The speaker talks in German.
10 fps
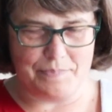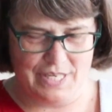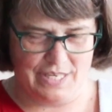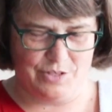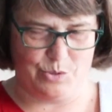
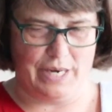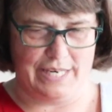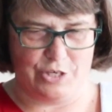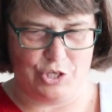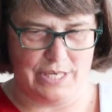nicht in so
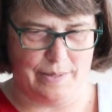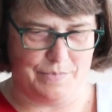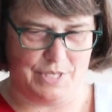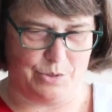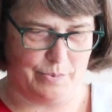einer schlimmen
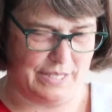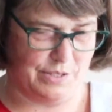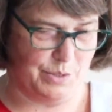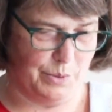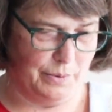
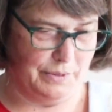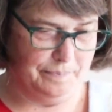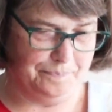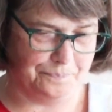Situation.